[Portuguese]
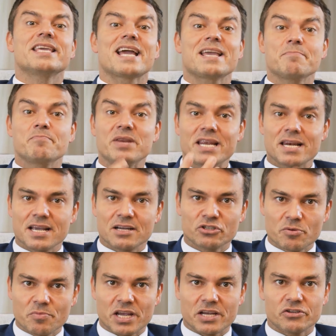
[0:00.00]
E aí,
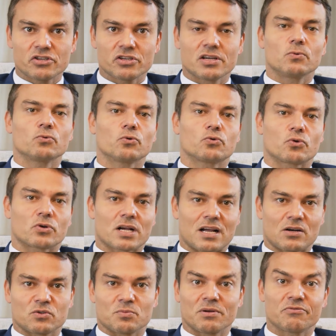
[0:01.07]
brilhantemente, o Dr.
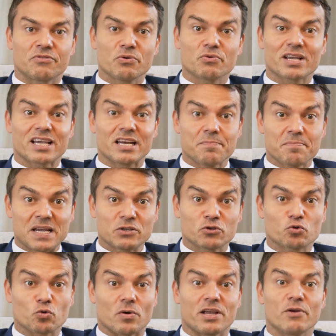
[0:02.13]
Carlos Manfim, o que, que ele pensou?
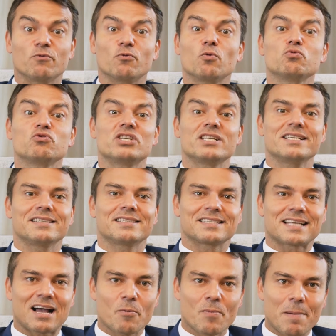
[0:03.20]
pensou? Eu vou
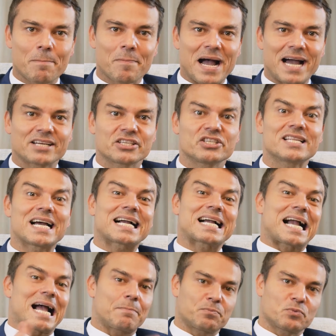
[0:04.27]
utilizar uma parte da
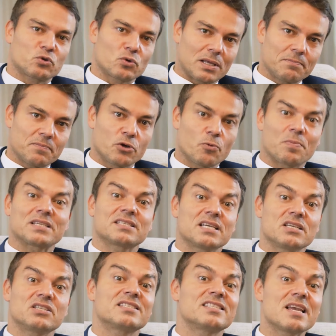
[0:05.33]
cápsula que o
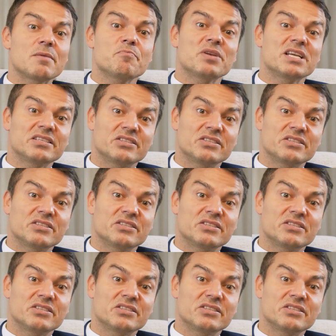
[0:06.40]
paciente sempre